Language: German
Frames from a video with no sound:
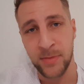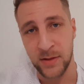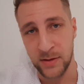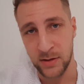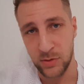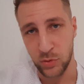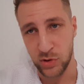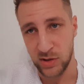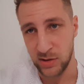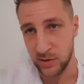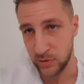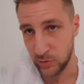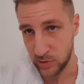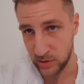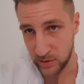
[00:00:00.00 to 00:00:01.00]
Ne, durch,
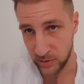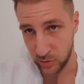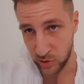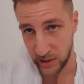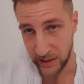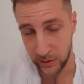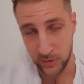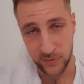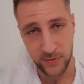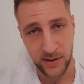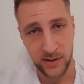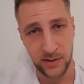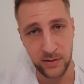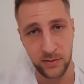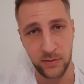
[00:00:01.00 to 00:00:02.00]
die, durch, die, durch den
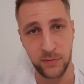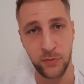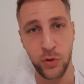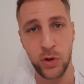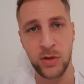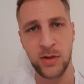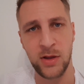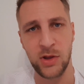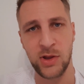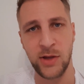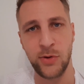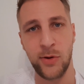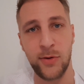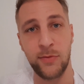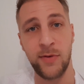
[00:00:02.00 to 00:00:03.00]
Haarausfall wirkte ich dann
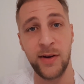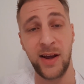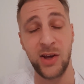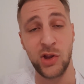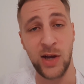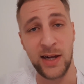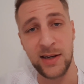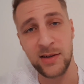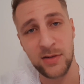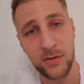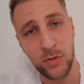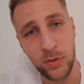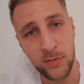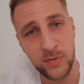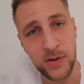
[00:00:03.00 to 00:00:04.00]
doch irgendwann recht alt
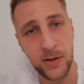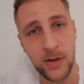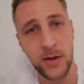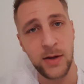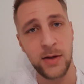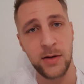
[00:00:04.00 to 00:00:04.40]
irgendwie.